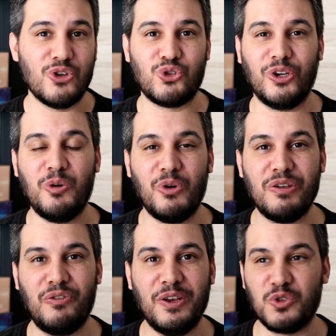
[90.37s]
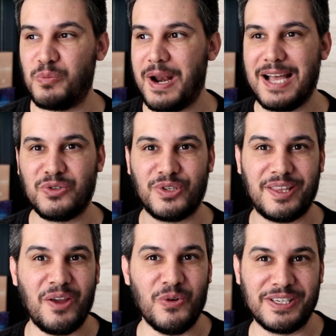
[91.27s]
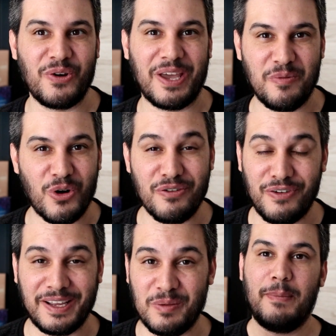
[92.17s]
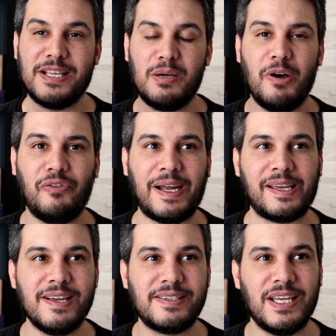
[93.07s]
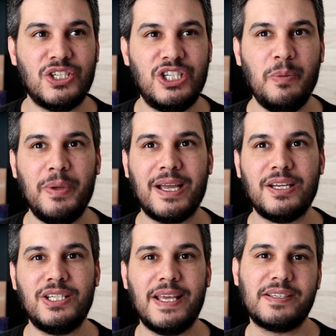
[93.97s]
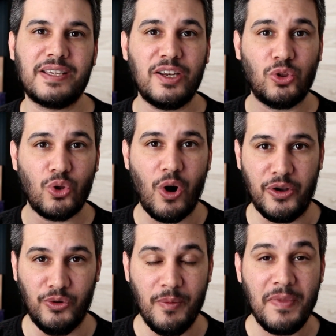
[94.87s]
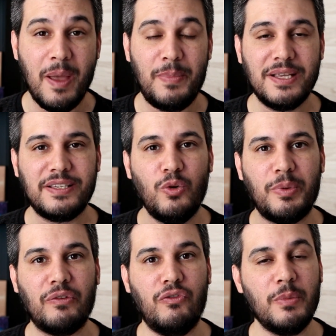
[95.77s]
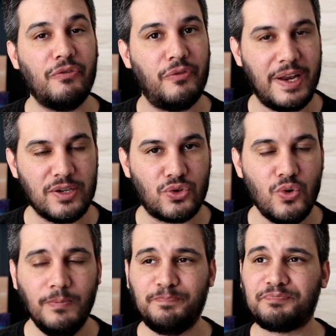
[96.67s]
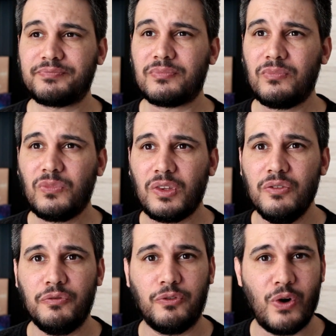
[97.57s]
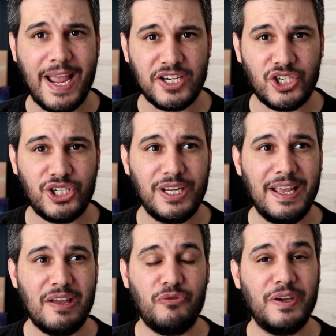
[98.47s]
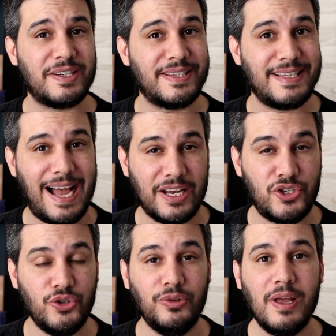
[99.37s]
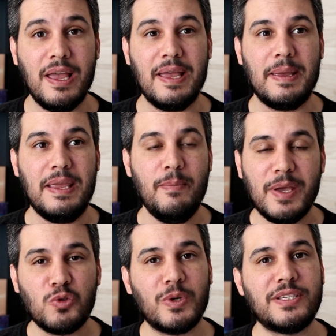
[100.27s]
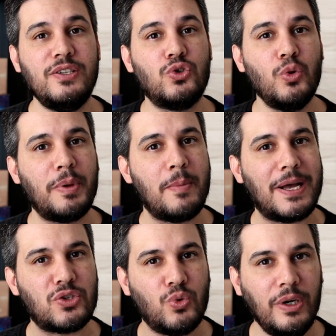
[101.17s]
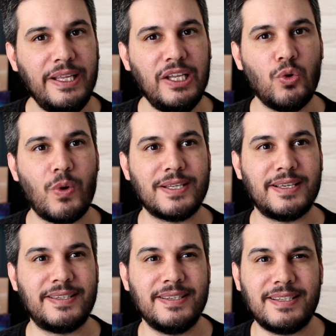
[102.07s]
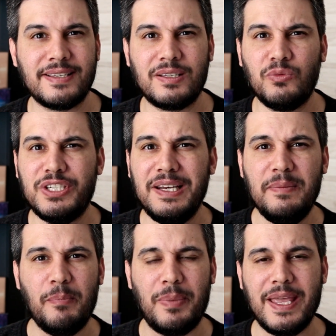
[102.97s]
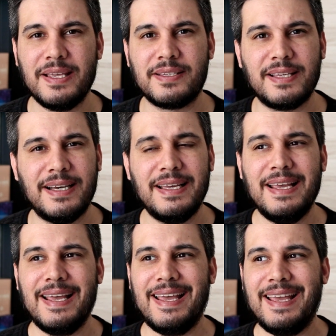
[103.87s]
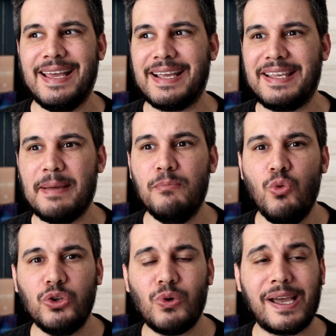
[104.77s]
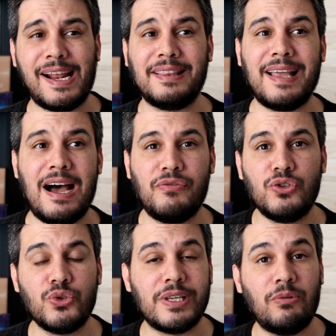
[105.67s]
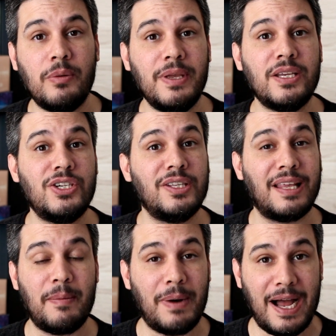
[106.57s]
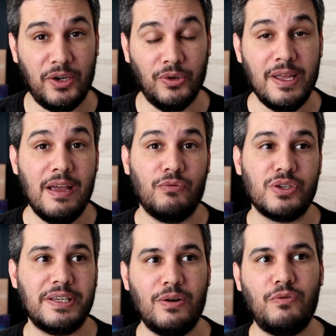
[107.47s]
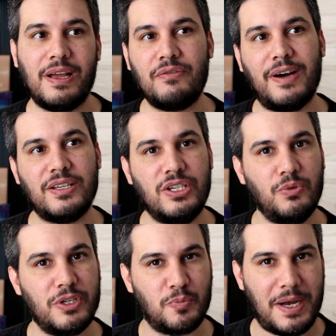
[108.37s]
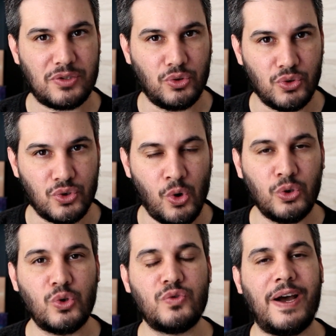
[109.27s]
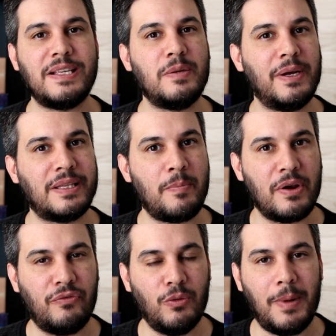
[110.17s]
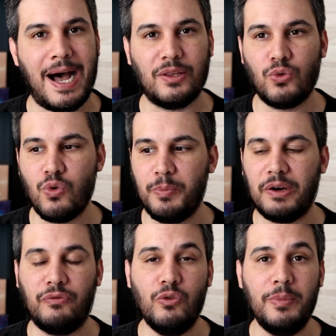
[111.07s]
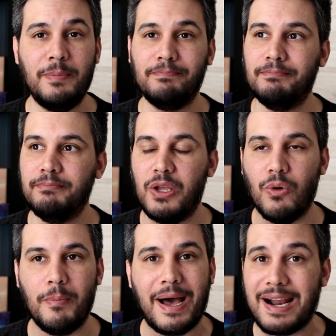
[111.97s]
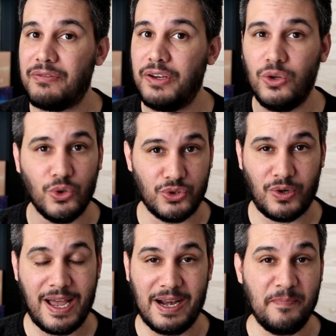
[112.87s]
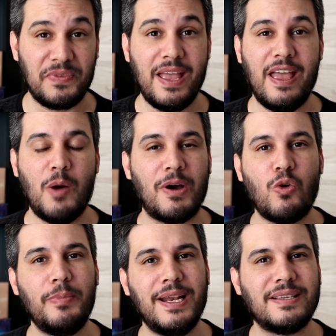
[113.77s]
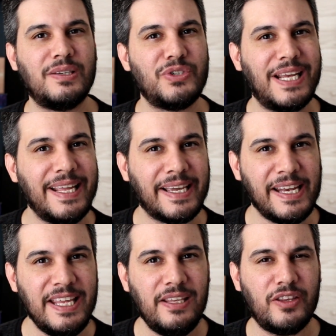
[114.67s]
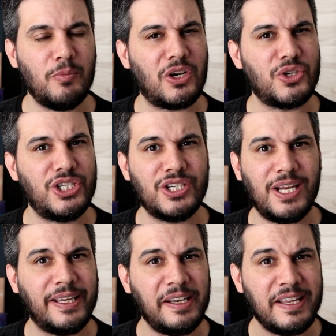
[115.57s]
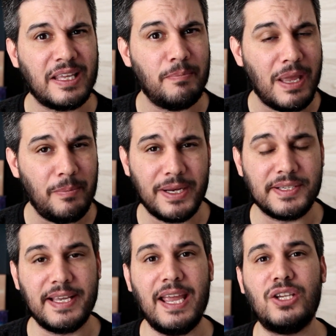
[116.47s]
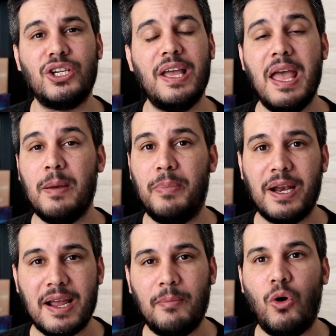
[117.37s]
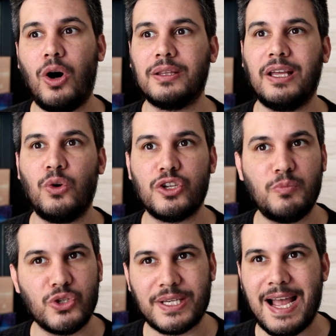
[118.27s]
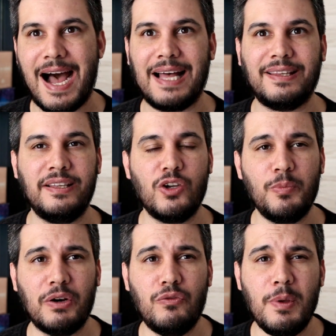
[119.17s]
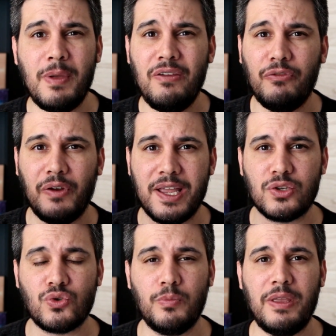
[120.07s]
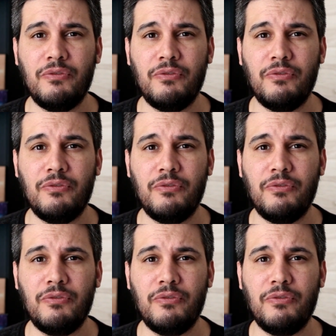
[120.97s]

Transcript: só não borrifei nos braços, que tem coisa que eu quero borrifar aqui. Mas é uma fragrância típica de escritório pensa num perfume fresco, fresh, versátil e mesmo assim super masculino, com essa sensação de limpeza é, que é muito agradável de usar no ambiente de trabalho. Você não vai invadir o espaço dos outros, vai se manter perfumado com um perfume, meu, maravilhoso, cara. É uma combinação de alecrim, tem uma notinha de alecrim aqui bem presente, bergamota, noz moscada, então um perfume bem fresco, bem